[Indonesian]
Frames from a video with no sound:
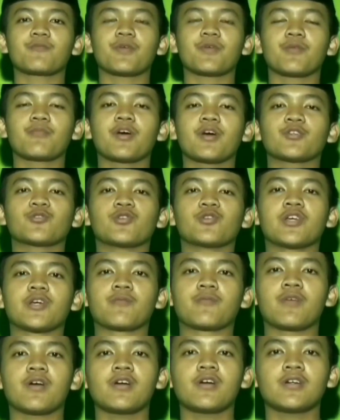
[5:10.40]
SMP Baitul
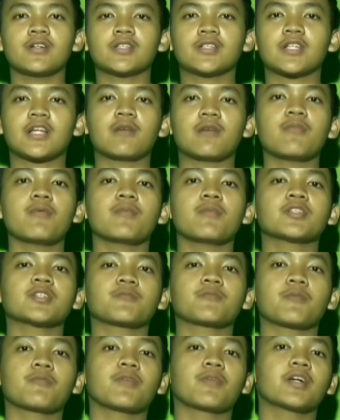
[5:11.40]
Hikmah selama
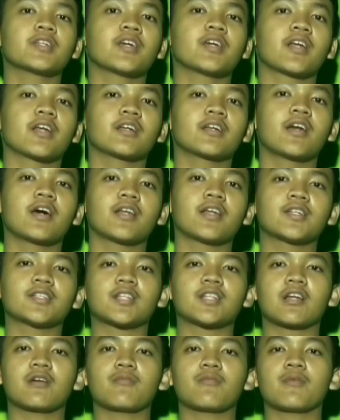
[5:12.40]
masa pembelajaran daring
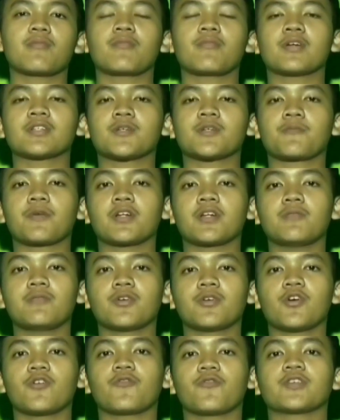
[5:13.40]
selama masa
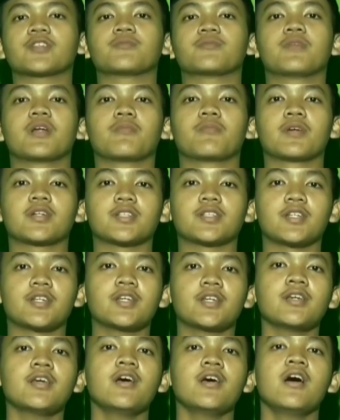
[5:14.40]
pandemi COVID-19
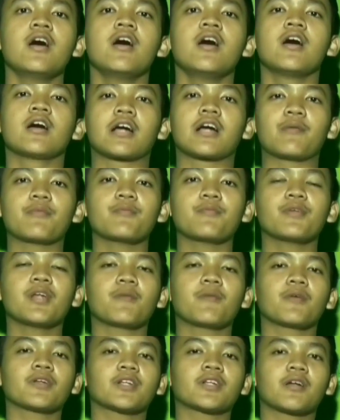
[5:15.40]
ini, kami
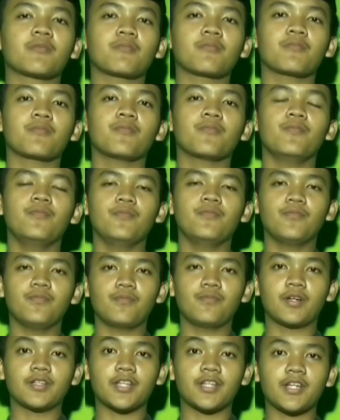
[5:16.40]
mendapatkan
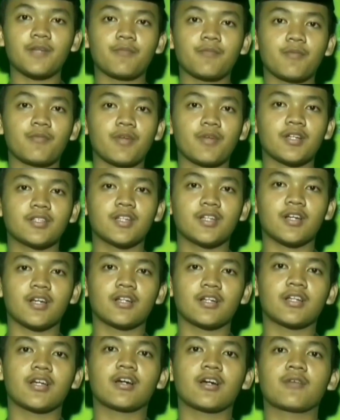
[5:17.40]
materi
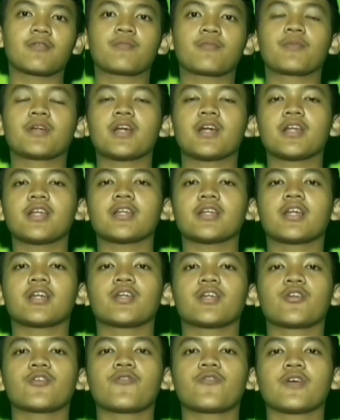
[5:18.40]
pembelajaran yang menarik dan
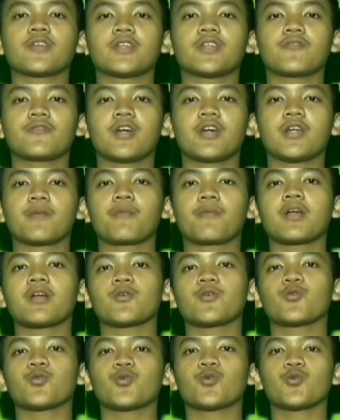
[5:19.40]
inovatif dari
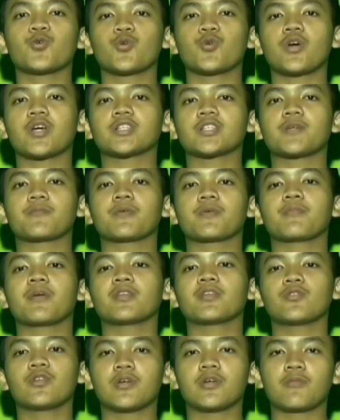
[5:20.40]
para guru-guru SMP
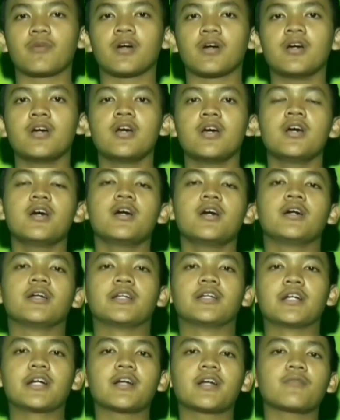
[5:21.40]
Baitul Hikmah
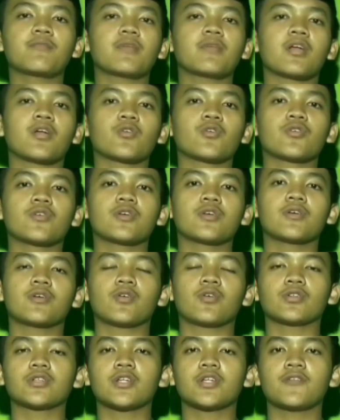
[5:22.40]
dengan melalui
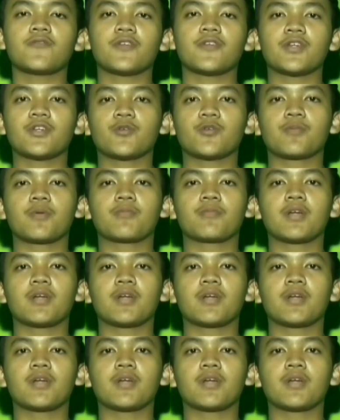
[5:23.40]
konten video